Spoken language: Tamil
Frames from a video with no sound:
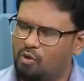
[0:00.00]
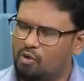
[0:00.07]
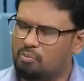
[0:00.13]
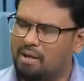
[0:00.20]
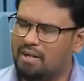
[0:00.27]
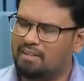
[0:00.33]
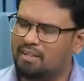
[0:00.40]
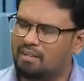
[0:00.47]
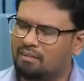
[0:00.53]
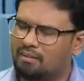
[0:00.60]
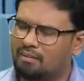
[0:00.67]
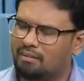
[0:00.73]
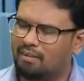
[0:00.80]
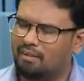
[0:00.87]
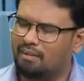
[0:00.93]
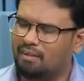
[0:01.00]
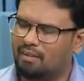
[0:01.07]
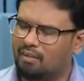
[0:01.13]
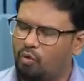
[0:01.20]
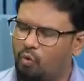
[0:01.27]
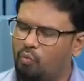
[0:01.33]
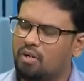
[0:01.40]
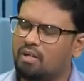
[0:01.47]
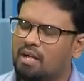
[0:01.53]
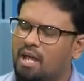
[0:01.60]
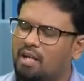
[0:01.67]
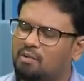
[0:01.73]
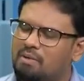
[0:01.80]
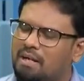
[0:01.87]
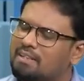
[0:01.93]
ஒரு மனிதன் ஒவ்வொரு
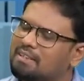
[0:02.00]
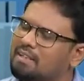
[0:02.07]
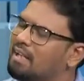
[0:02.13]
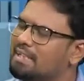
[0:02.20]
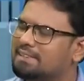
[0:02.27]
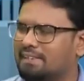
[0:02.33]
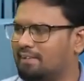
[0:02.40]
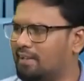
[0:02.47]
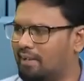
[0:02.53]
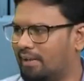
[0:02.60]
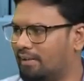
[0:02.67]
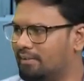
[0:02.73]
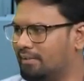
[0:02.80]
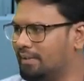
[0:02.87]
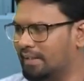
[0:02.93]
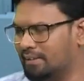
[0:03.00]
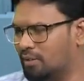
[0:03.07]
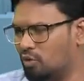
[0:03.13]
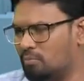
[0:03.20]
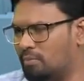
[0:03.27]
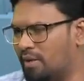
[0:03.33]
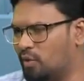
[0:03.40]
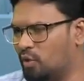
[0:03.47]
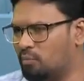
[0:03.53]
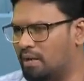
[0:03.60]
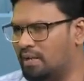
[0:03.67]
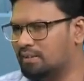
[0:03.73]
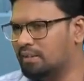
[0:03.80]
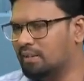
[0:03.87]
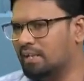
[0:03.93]
நாளும் அழுத்தங்களை சந்திக்கிறான் எந்த ஒரு மனிதனும்
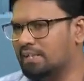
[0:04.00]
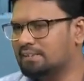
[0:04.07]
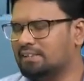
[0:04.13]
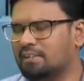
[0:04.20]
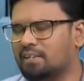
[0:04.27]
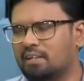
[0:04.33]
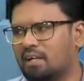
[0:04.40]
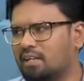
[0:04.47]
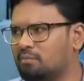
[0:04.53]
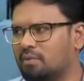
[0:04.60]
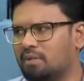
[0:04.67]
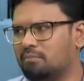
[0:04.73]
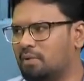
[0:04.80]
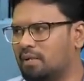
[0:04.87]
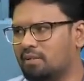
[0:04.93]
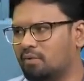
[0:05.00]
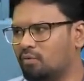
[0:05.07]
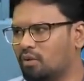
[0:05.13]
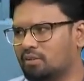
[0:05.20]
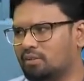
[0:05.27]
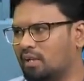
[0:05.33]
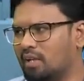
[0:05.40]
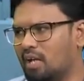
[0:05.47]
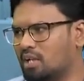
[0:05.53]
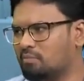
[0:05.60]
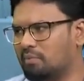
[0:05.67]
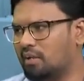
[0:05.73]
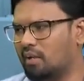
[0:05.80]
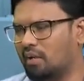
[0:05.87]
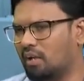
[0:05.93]
அழுத்தங்களை சந்திக்காத மனிதன் உலகத்தில்
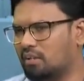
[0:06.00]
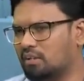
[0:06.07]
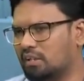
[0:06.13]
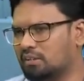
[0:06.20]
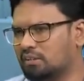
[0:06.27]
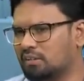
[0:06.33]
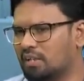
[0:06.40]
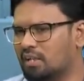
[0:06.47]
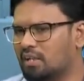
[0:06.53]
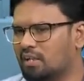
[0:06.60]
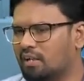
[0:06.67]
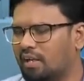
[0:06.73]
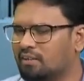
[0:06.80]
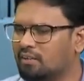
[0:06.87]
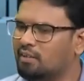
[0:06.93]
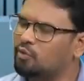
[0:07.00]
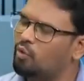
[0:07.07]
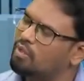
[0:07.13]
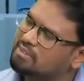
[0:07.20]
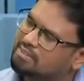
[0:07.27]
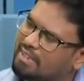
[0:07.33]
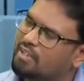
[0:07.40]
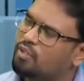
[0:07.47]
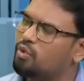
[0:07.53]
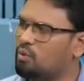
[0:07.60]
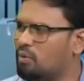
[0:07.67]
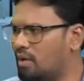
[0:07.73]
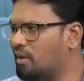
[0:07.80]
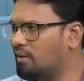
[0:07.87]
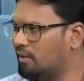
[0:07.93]
யாருமே கிடையாது அது எந்த தொழில் செய்கின்ற
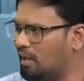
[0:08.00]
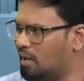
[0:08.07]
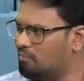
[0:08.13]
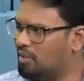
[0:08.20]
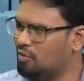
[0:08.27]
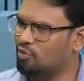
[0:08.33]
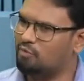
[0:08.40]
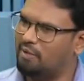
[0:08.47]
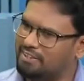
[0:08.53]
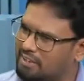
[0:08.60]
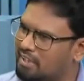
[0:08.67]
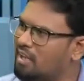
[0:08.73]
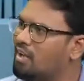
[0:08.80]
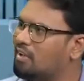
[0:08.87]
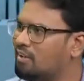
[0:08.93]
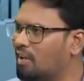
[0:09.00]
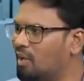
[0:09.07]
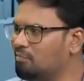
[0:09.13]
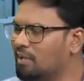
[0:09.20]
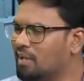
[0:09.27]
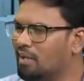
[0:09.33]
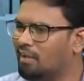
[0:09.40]
ஒருவராக இருக்கலாம் அது ஒரு வைத்தியராக இருக்கலாம்